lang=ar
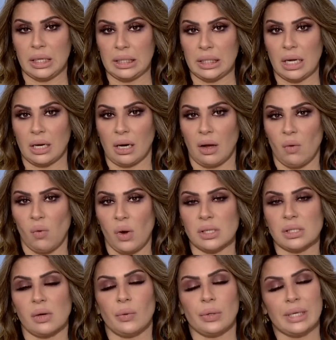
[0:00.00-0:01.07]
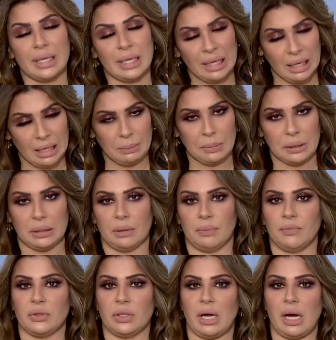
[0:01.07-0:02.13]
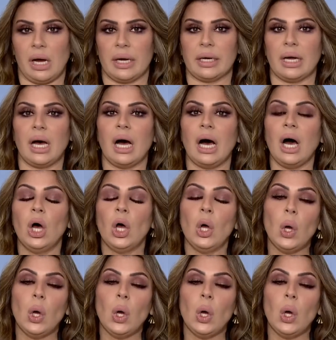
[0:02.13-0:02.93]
للغواصة واللي كان من ضمن ضحاياها